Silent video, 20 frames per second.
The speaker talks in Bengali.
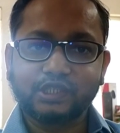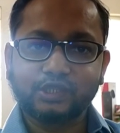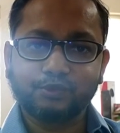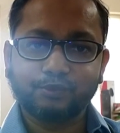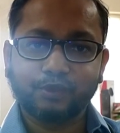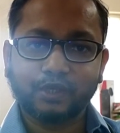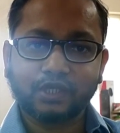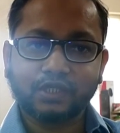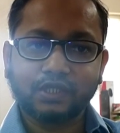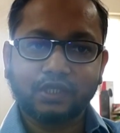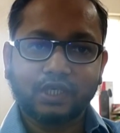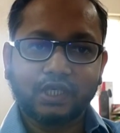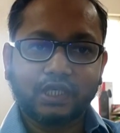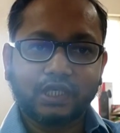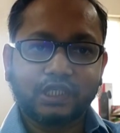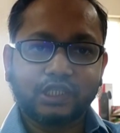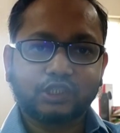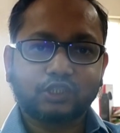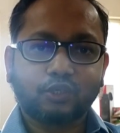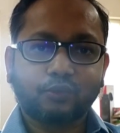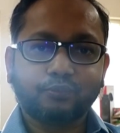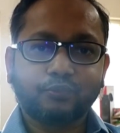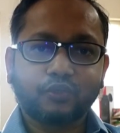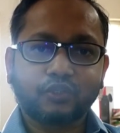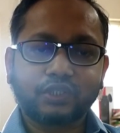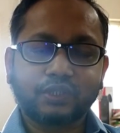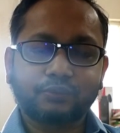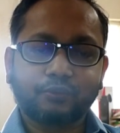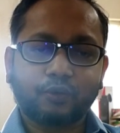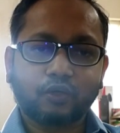টিউমার এ
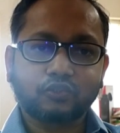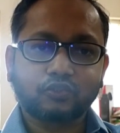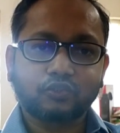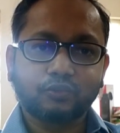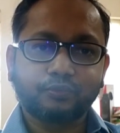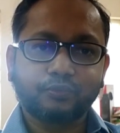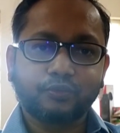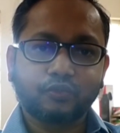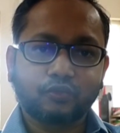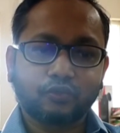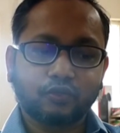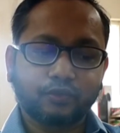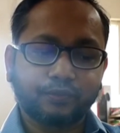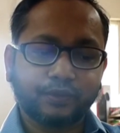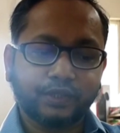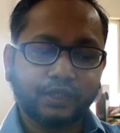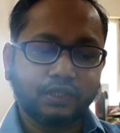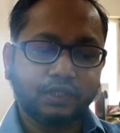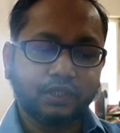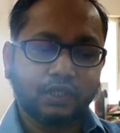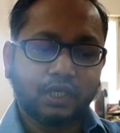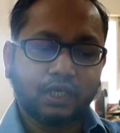সম্পর্কে বক্তব্য করবেন